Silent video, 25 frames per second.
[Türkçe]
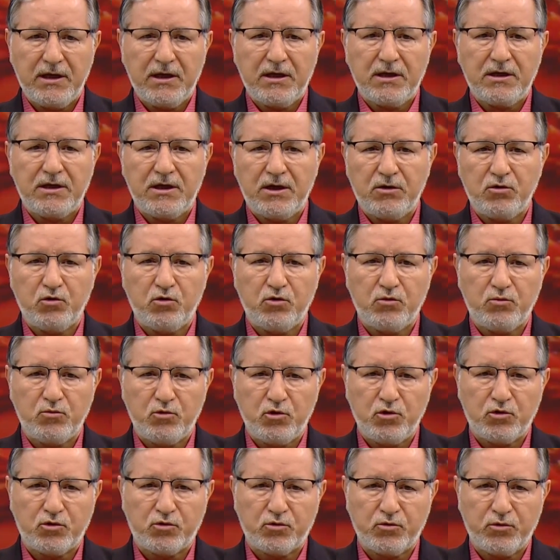lehül
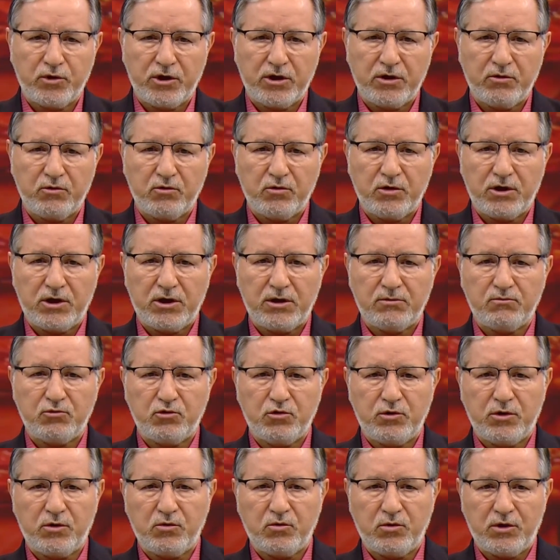mülk ve lehül hamdü ve
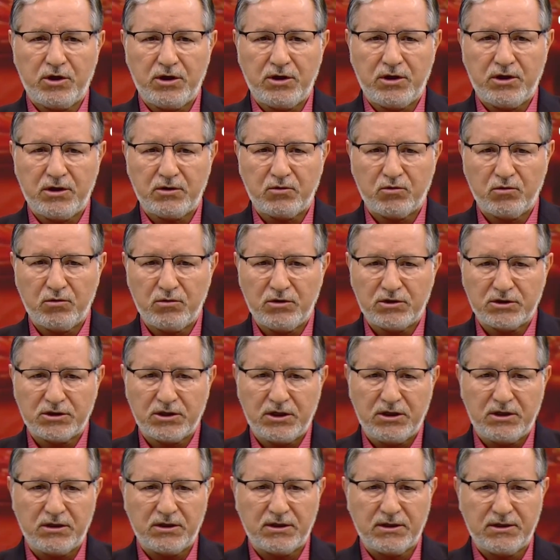ala kulli
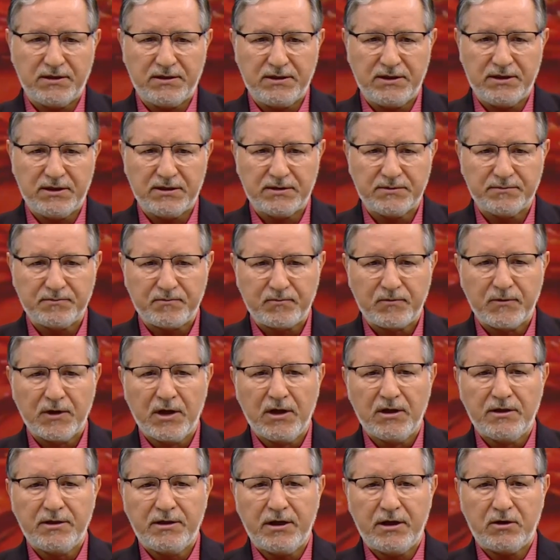şeyin kadir.
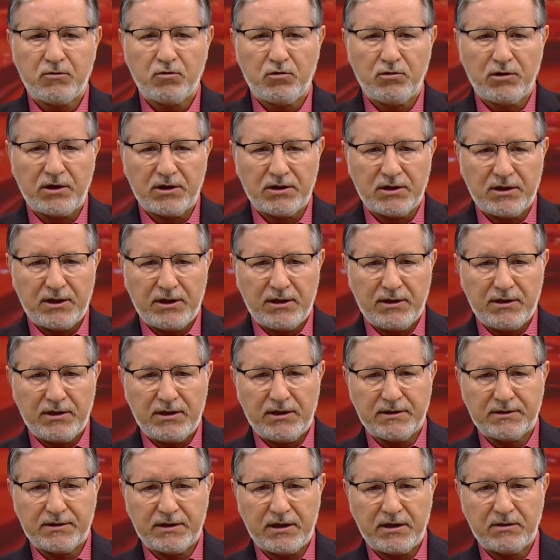Tek olan
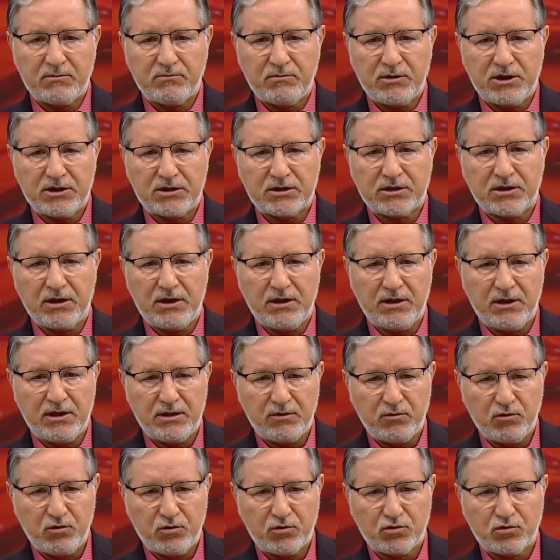Allah'tan başka ilah
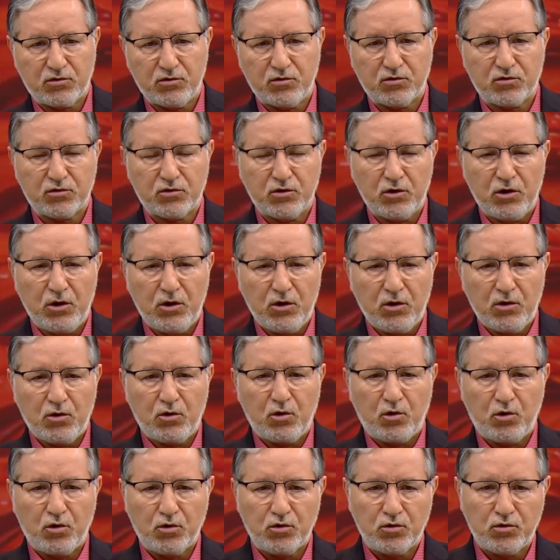yoktur.
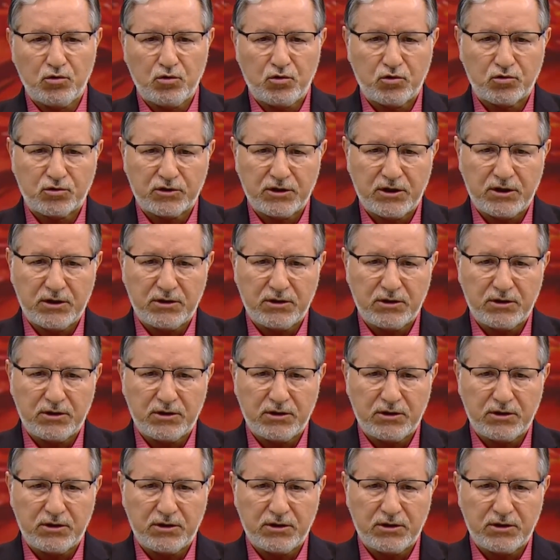Onun ortağı